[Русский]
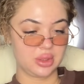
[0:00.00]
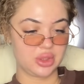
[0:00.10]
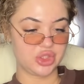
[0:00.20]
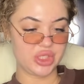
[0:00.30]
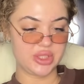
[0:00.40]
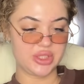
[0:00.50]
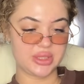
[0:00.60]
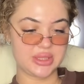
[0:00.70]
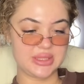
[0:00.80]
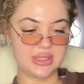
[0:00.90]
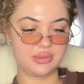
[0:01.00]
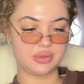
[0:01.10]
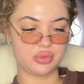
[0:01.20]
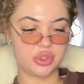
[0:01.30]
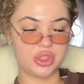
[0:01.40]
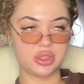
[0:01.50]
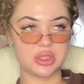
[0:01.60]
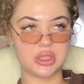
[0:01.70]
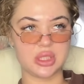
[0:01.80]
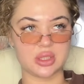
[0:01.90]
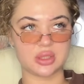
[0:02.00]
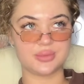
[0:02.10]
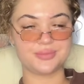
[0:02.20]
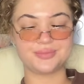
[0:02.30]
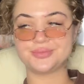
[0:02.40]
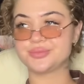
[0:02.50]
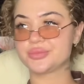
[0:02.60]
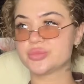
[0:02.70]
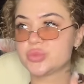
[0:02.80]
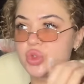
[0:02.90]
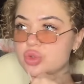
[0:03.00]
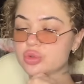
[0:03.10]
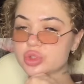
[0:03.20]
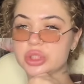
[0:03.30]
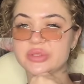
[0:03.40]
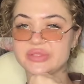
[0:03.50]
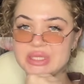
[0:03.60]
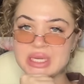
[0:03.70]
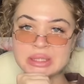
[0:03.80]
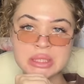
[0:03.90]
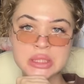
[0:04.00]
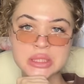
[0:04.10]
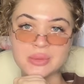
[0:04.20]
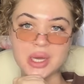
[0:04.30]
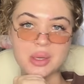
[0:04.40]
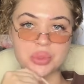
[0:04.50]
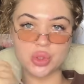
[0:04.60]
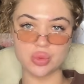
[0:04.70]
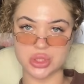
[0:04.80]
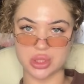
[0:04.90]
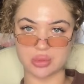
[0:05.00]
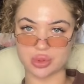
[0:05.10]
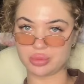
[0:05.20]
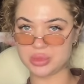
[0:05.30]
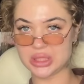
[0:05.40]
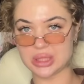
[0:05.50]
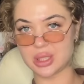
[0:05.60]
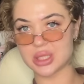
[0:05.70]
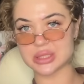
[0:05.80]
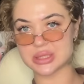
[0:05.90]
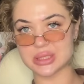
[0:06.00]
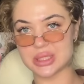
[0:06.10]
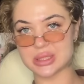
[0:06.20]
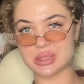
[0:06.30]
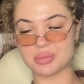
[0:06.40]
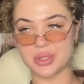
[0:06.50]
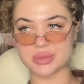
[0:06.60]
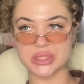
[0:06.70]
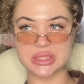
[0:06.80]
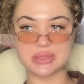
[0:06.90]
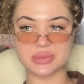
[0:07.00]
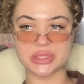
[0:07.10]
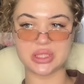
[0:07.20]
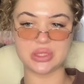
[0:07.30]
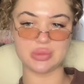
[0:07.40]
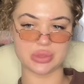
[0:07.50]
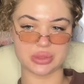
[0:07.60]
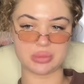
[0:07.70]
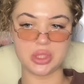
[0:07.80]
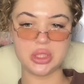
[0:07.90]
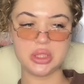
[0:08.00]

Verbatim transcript: Женщина-дева, мужчина-рак слушайте, встретились два абьюзера. Вот у меня такая ассоциация прям с этим союзом.